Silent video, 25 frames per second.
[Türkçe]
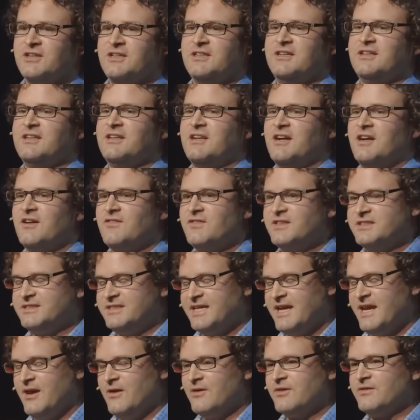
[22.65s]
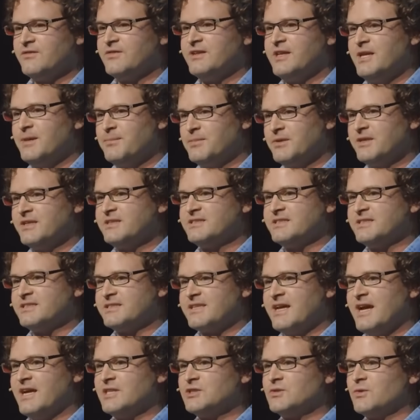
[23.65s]
Listemize inanılmaz bir
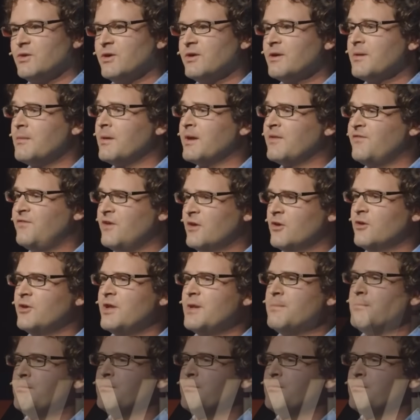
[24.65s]
hikayeyle başlıyoruz.